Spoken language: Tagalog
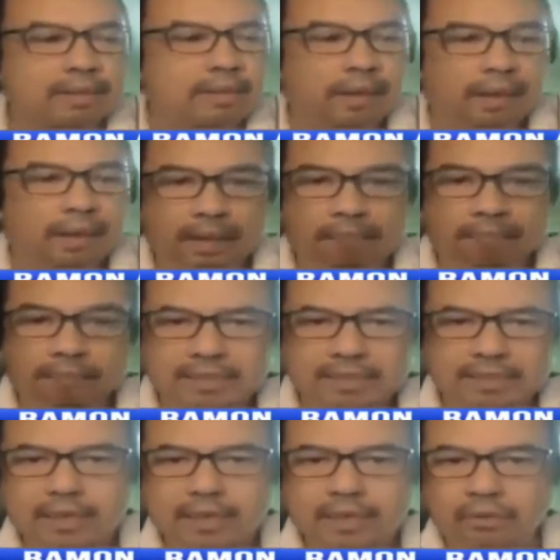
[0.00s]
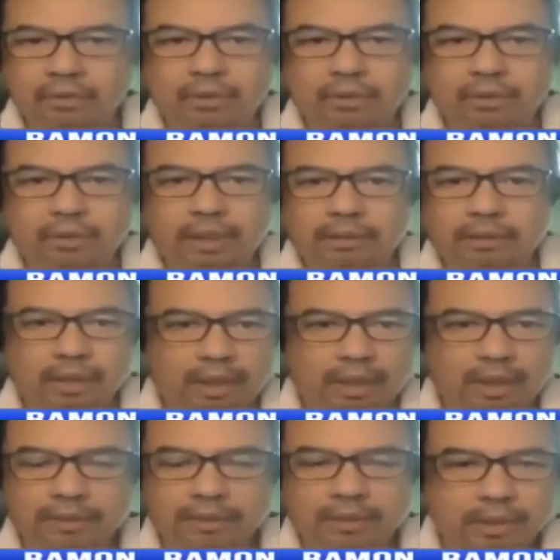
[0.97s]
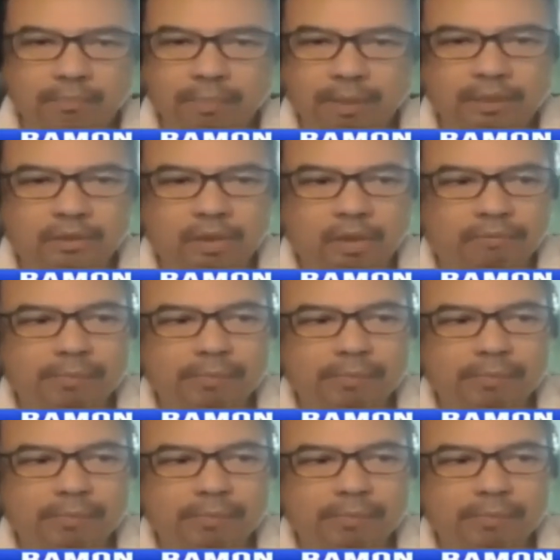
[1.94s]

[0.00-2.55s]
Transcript: um, nandyan, no? At, at ibang government